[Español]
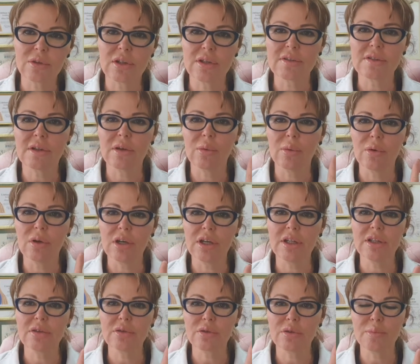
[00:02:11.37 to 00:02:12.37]
gotas en un
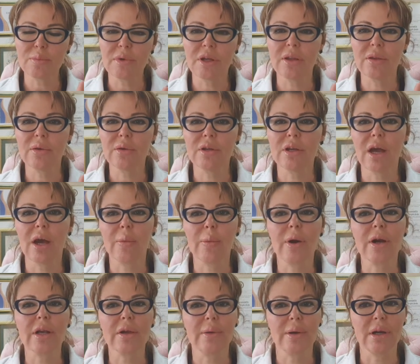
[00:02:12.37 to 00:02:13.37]
litro y medio de
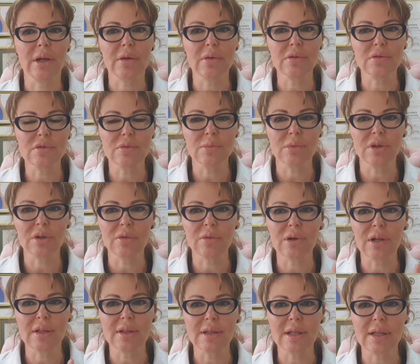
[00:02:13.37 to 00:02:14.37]
agua que van a consumir
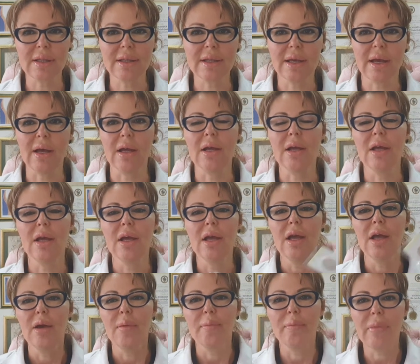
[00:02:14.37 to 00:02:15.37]
durante el día.
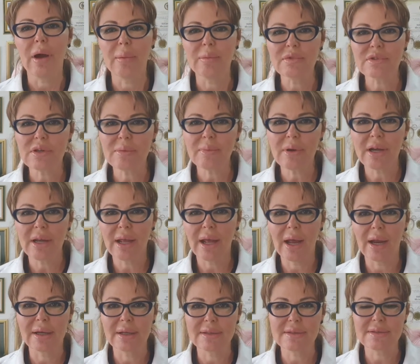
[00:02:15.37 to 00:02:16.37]
Vamos a
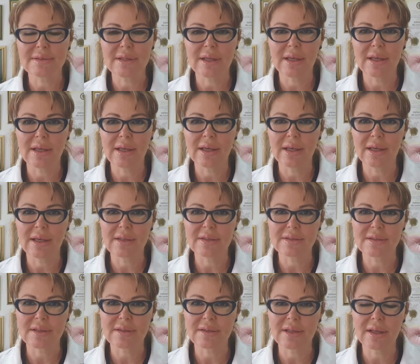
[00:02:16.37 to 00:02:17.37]
manejar este,
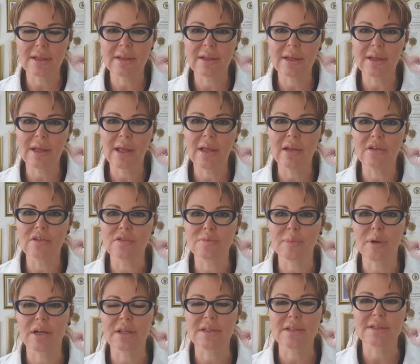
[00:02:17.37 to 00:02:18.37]
esta técnica de los
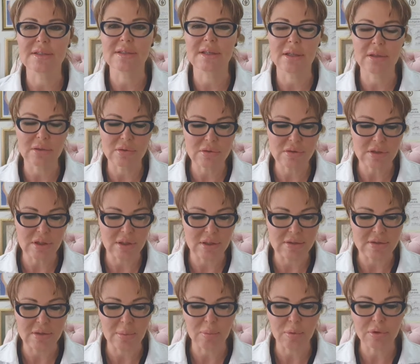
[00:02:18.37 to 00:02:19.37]
parchecitos en
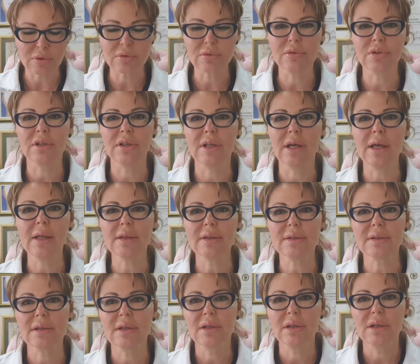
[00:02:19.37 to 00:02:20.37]
esta oportunidad.